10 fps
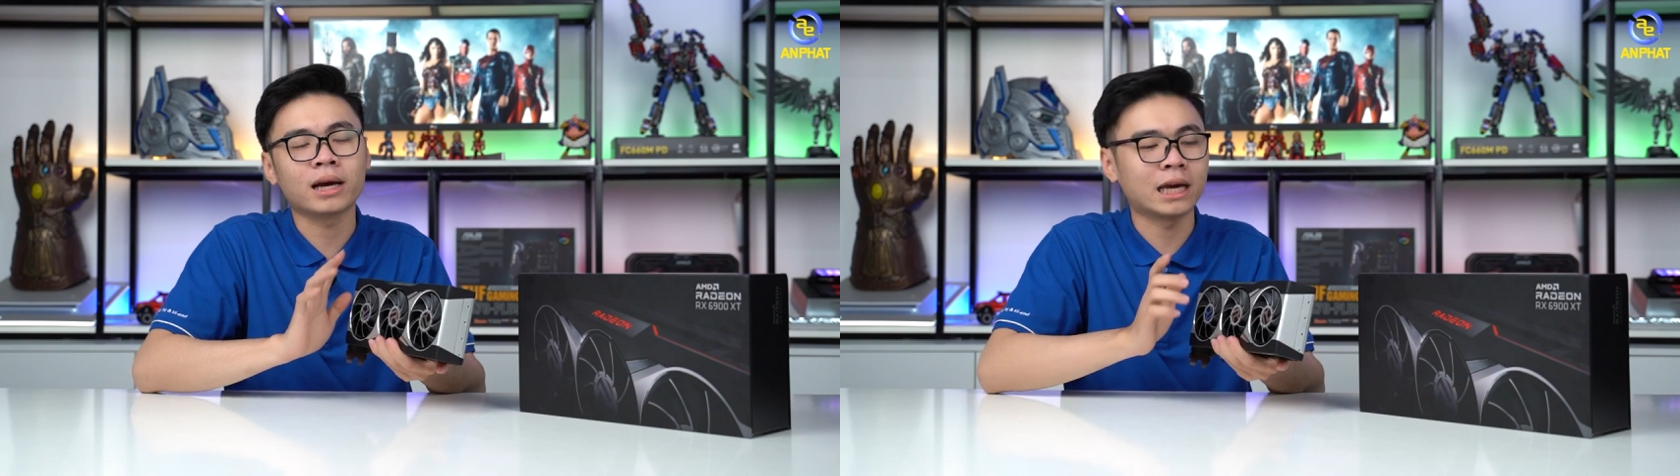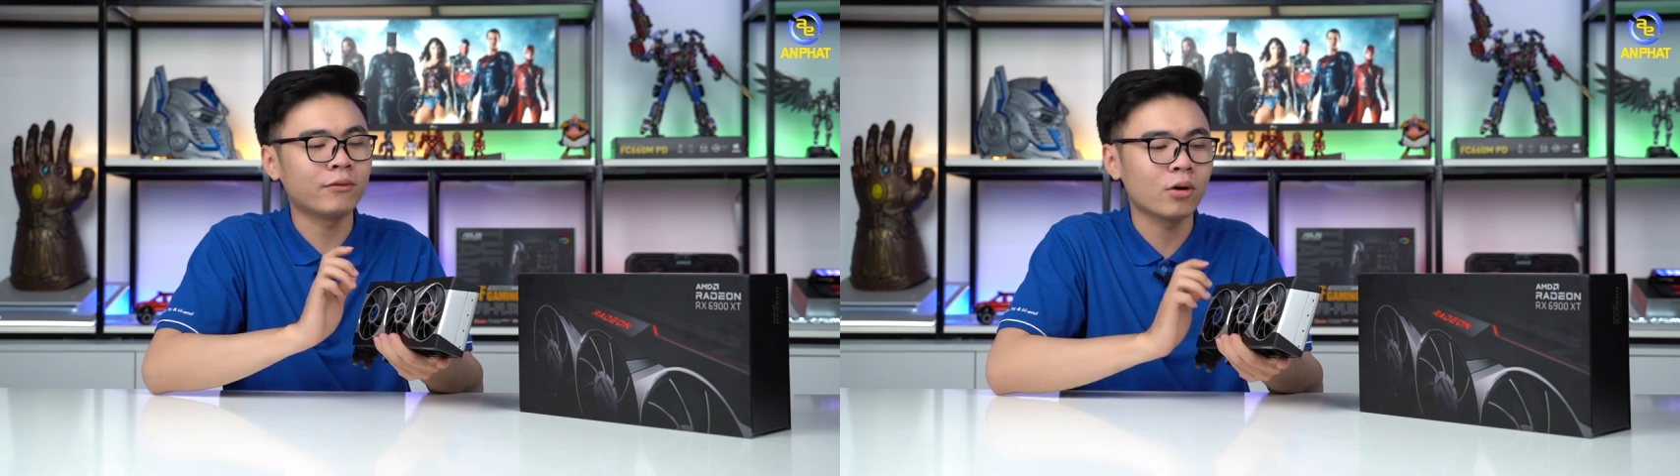là
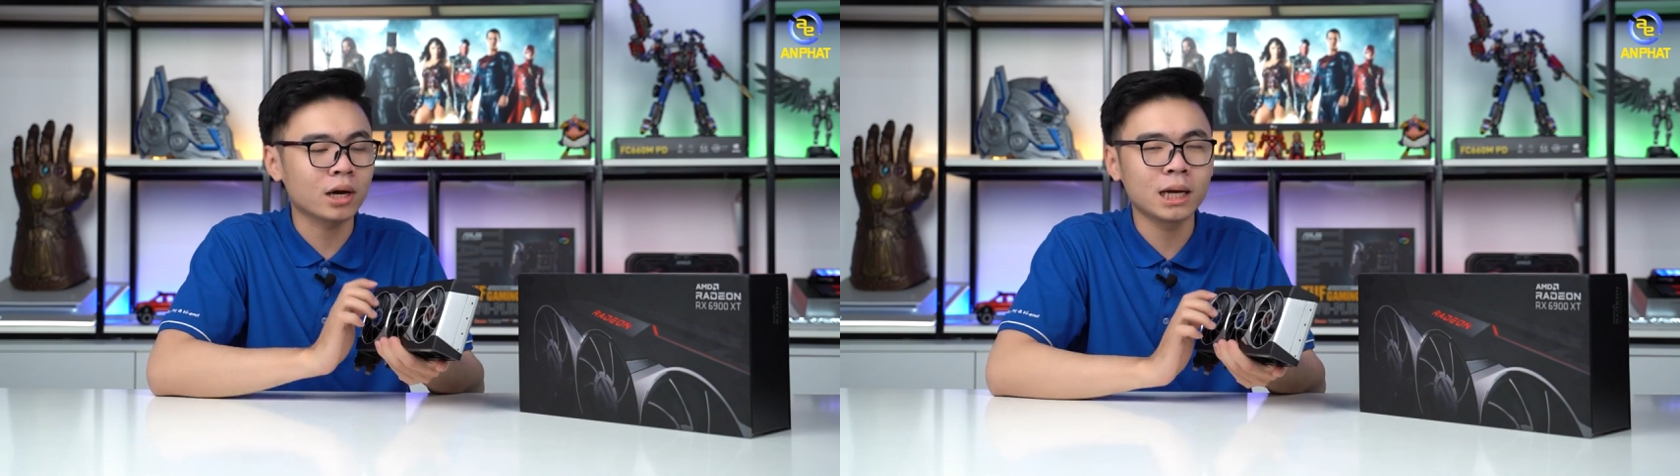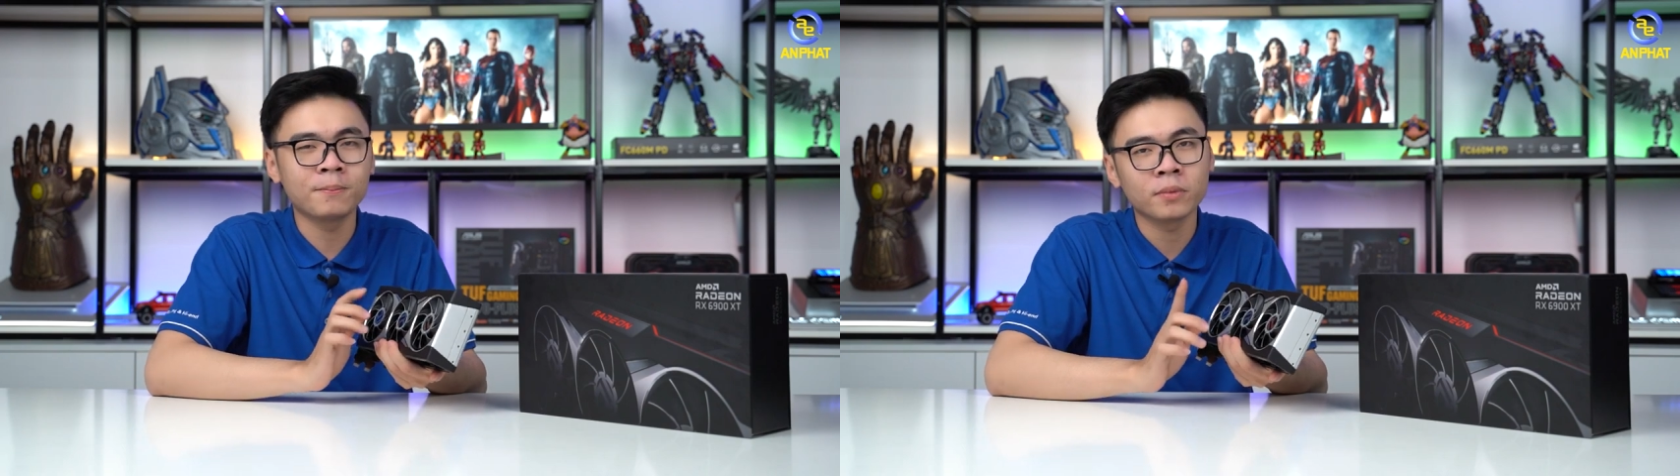kén vỏ
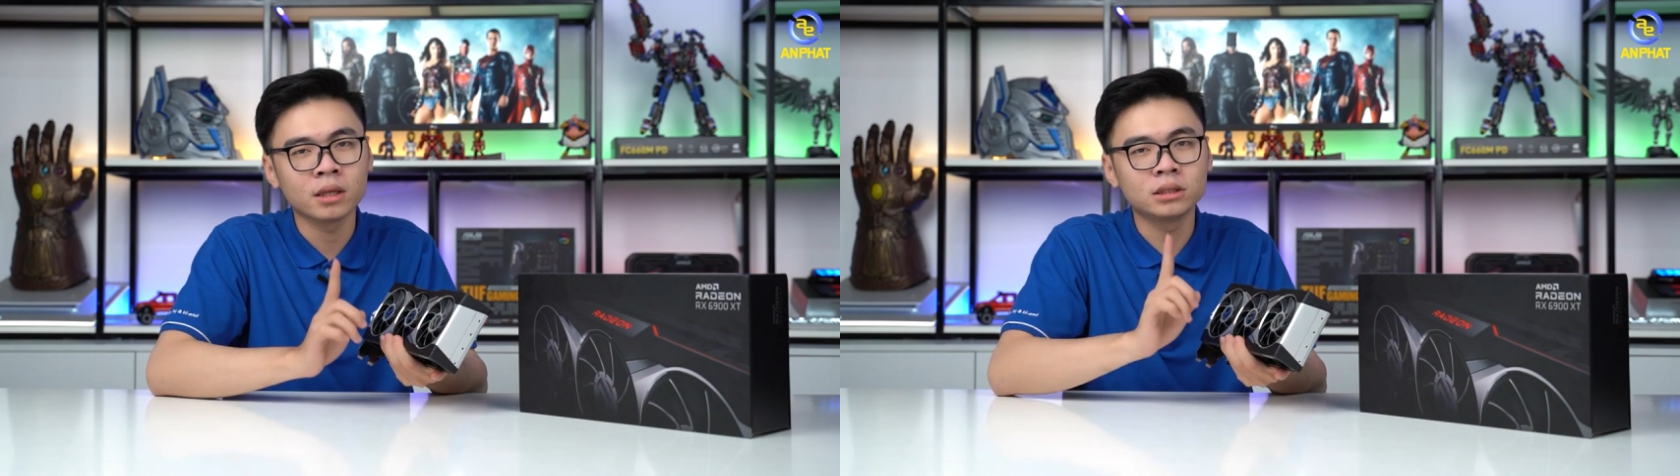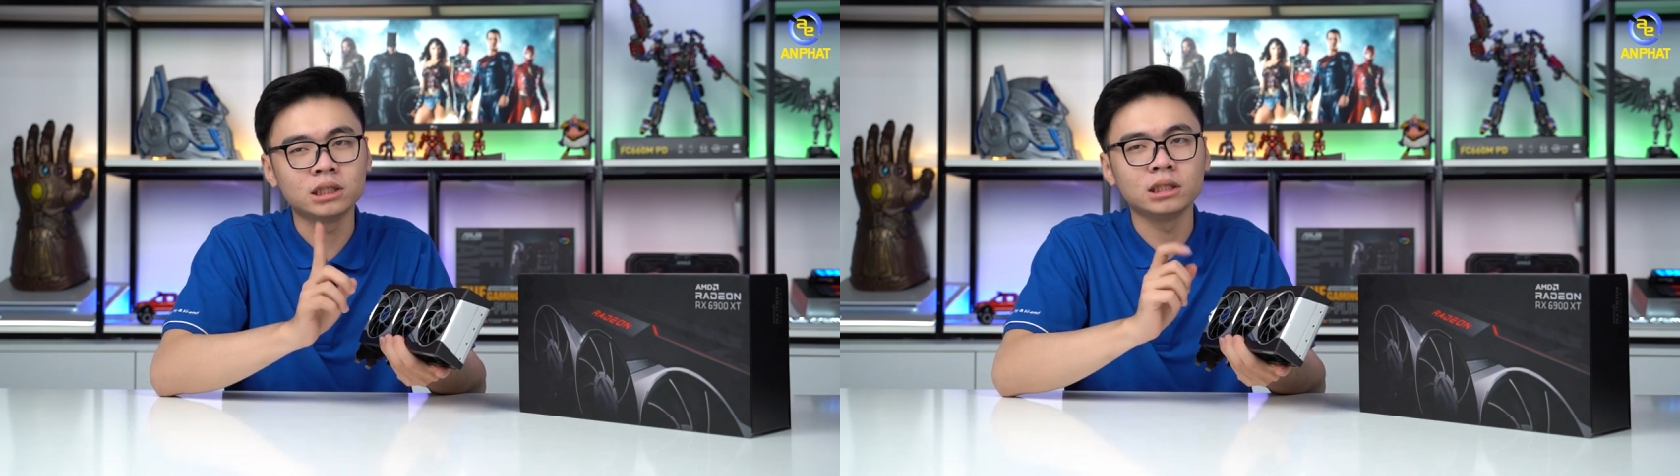cây,
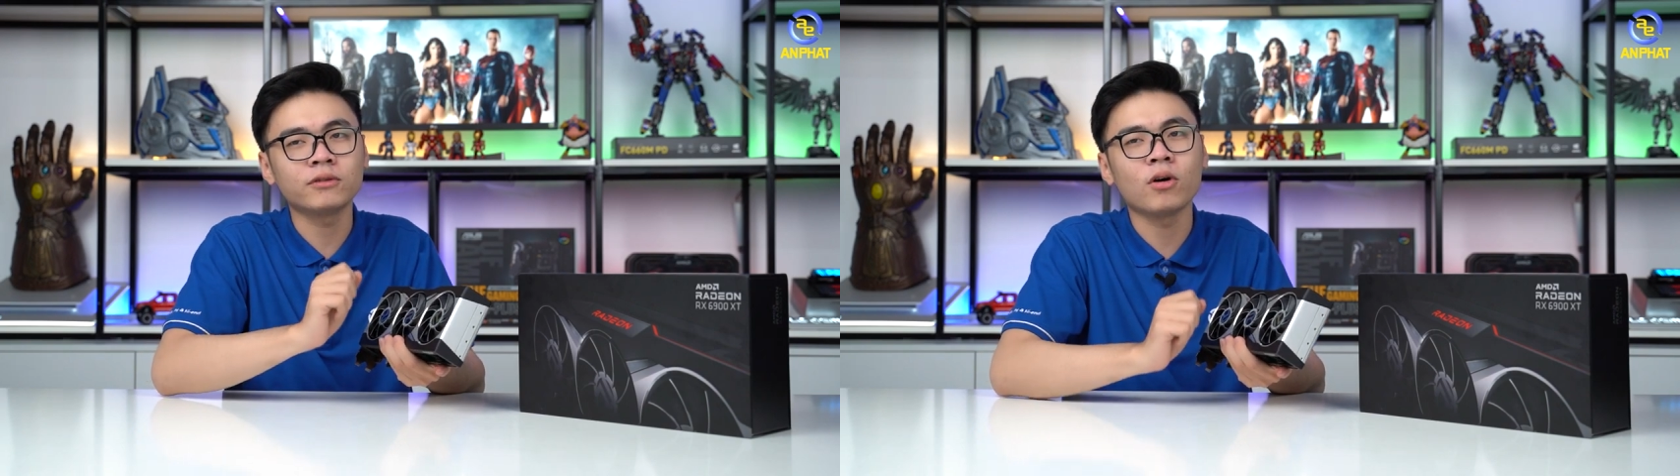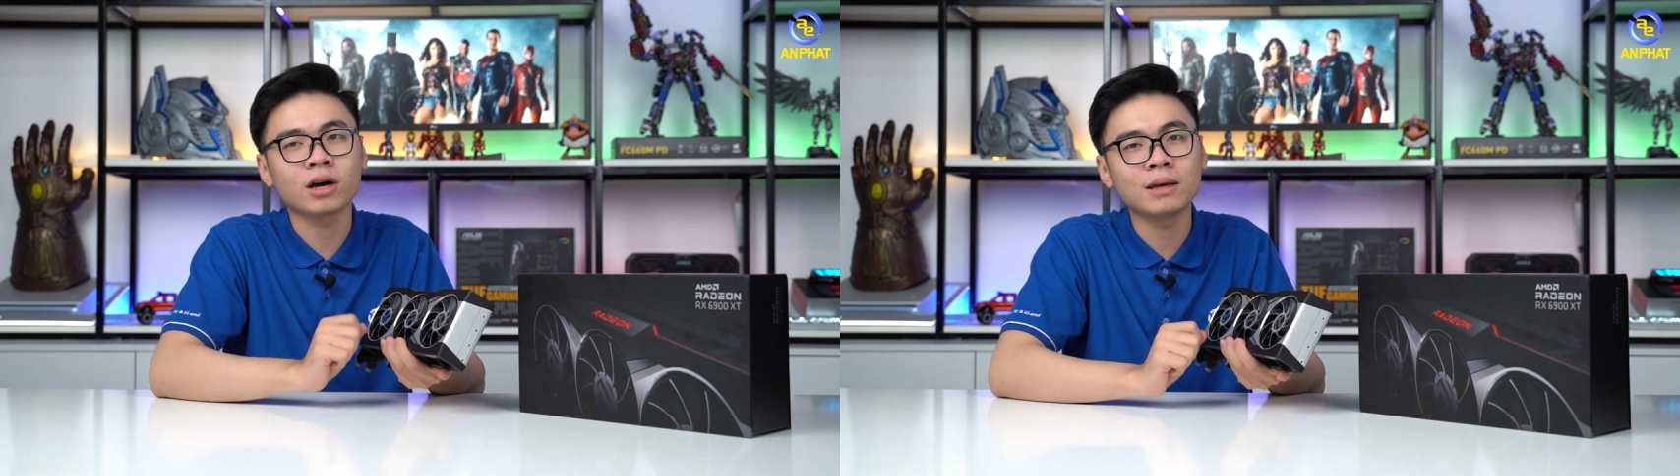trừ
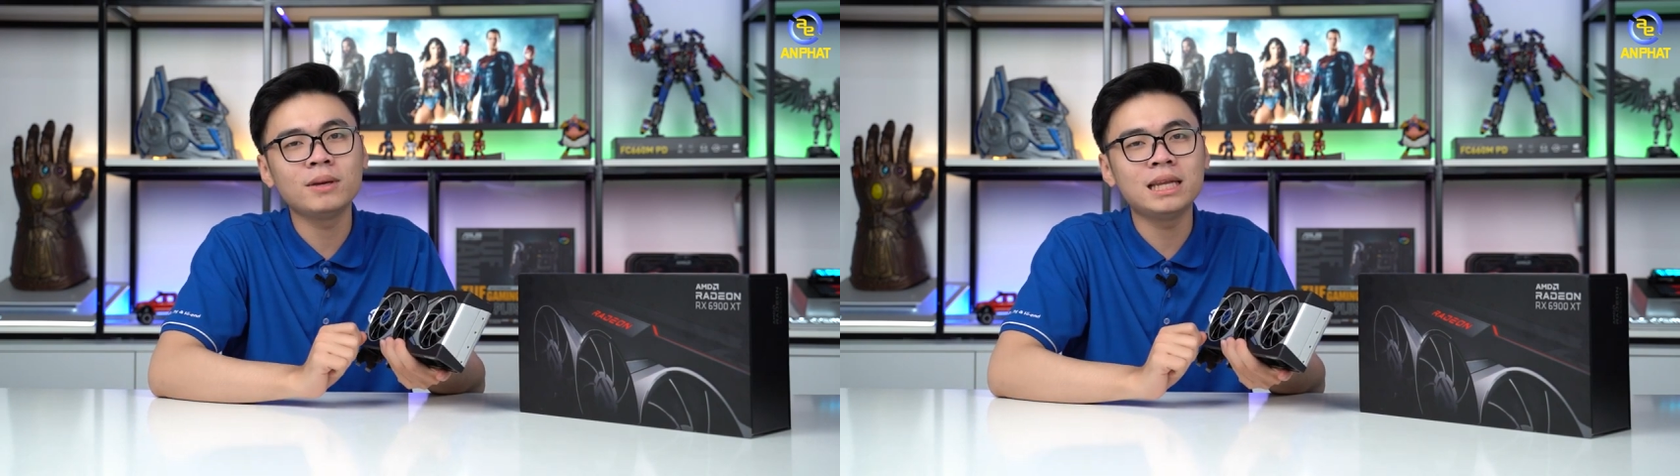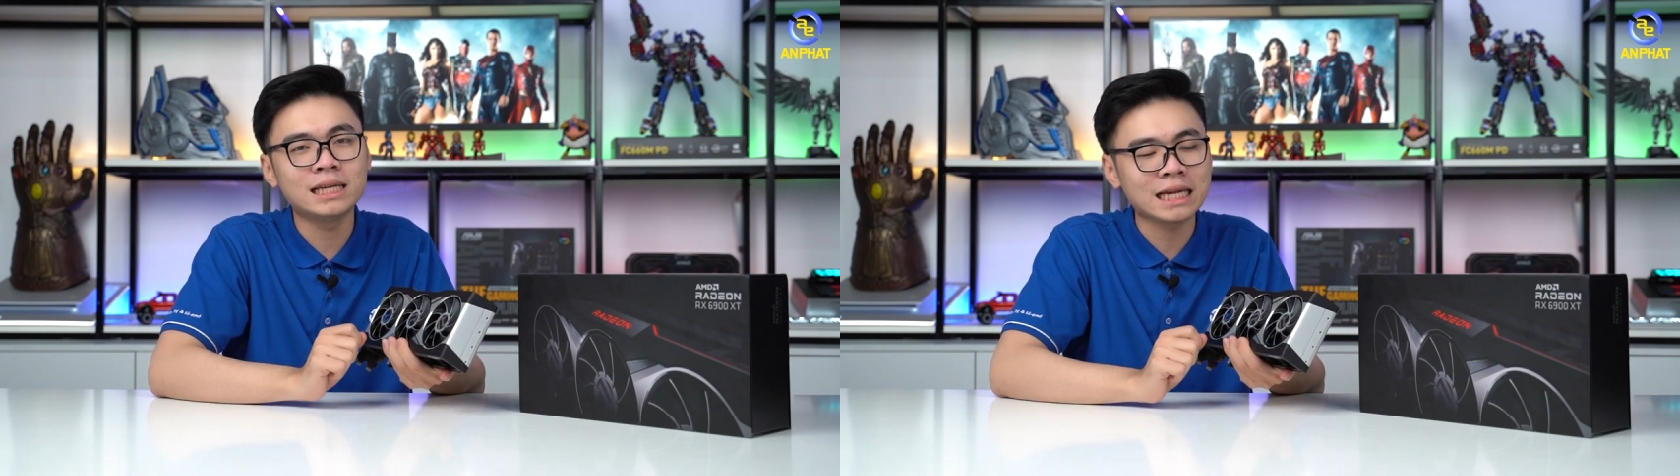những vỏ cây
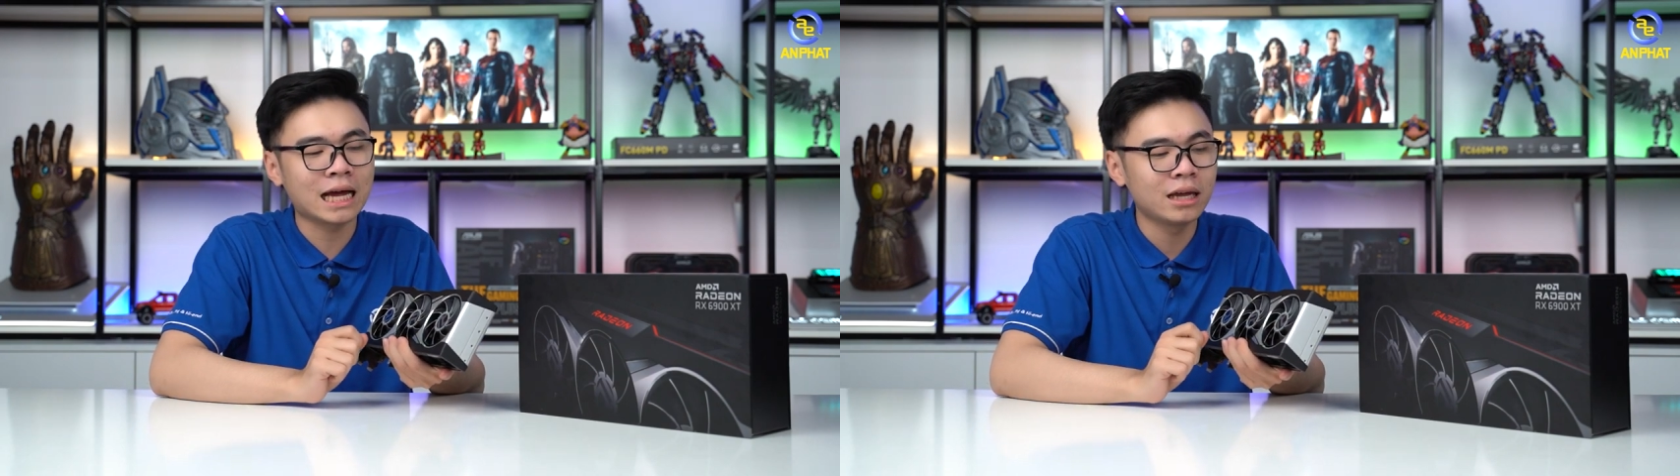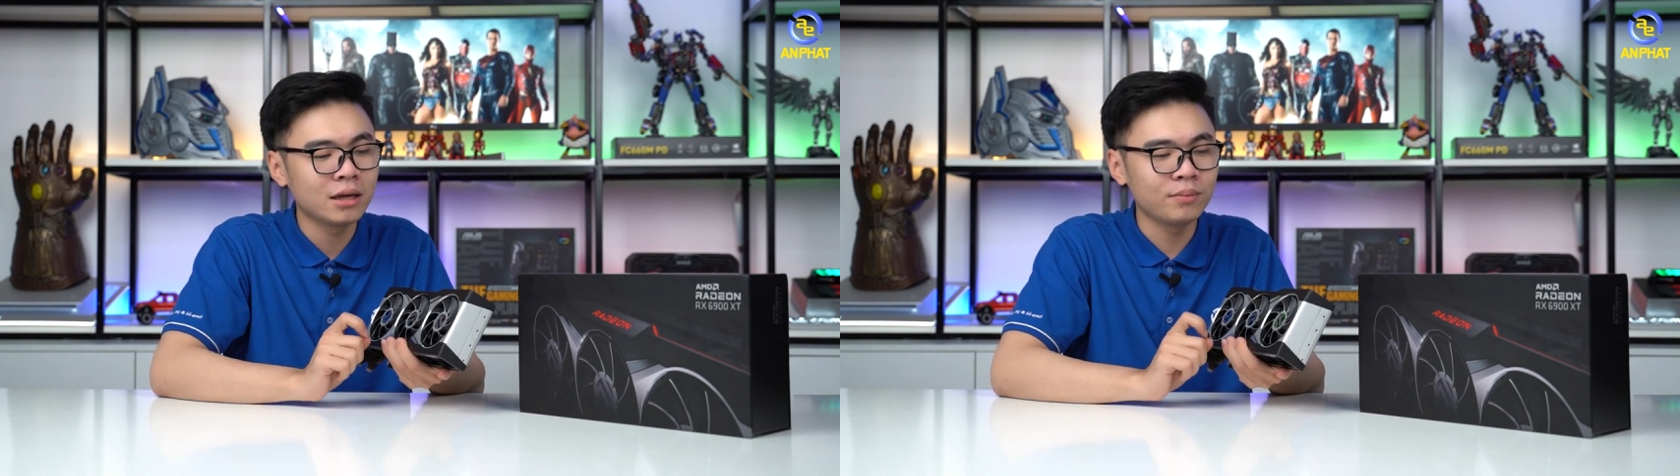mini ra.